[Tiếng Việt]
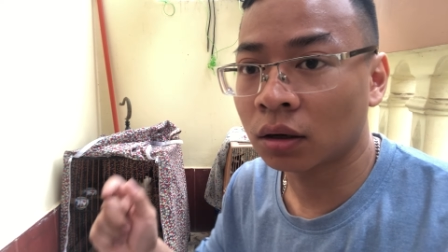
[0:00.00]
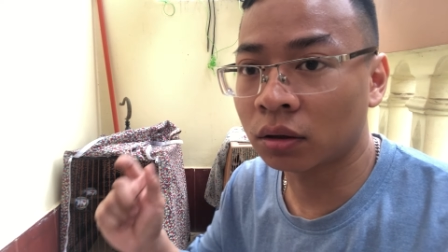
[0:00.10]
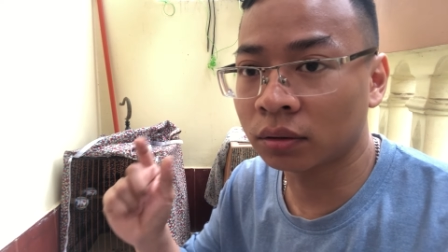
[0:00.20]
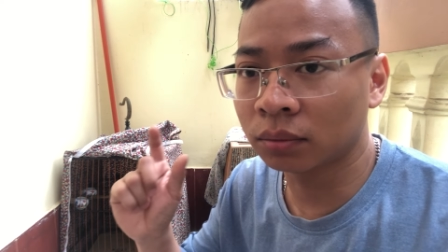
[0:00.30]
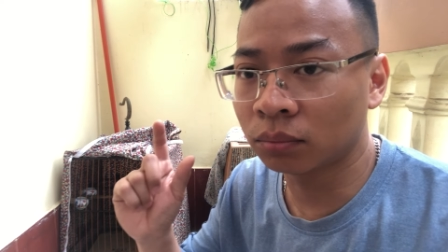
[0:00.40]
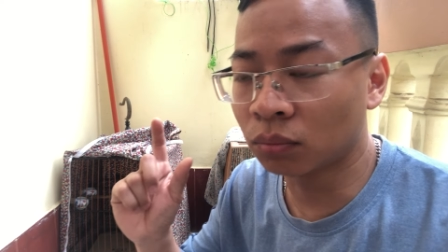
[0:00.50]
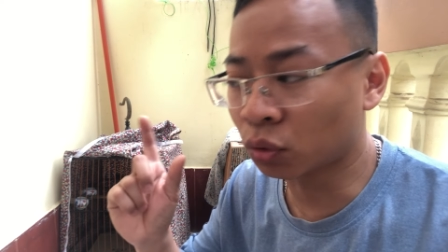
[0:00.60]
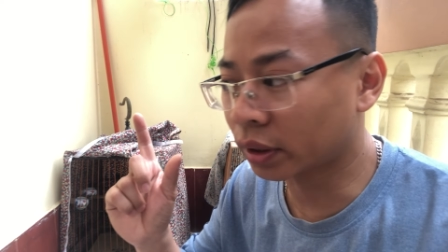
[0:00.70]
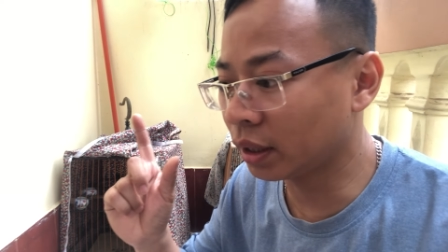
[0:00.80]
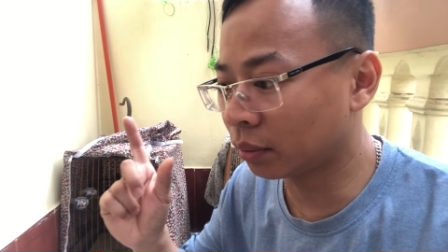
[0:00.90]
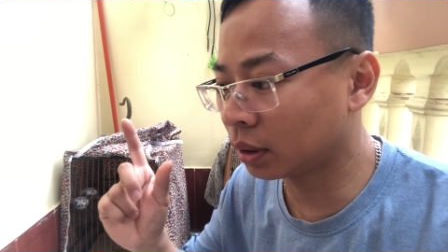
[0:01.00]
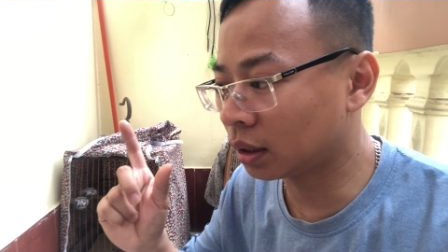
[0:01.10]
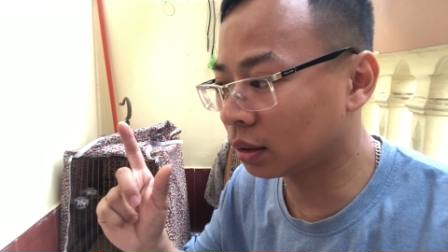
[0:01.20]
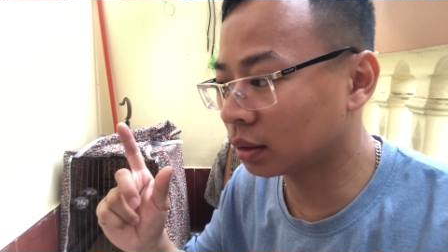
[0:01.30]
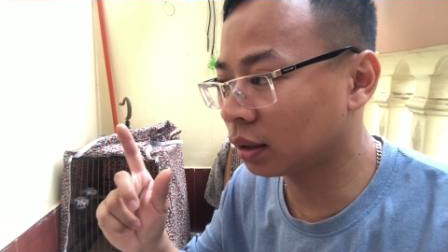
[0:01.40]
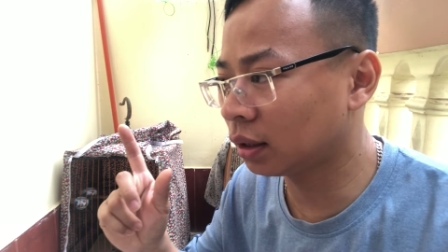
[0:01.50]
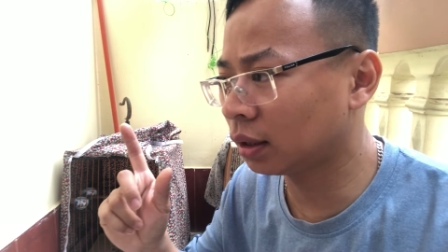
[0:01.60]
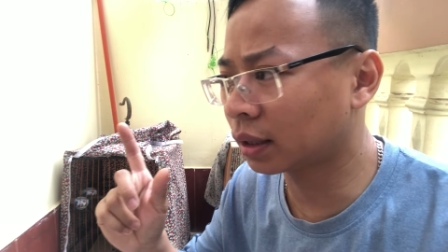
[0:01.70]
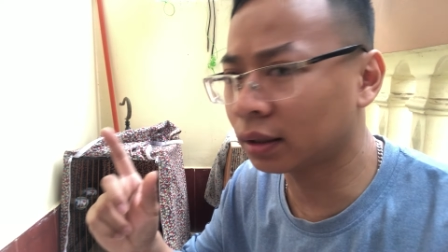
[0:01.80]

Còn một cái điều nữa thì cái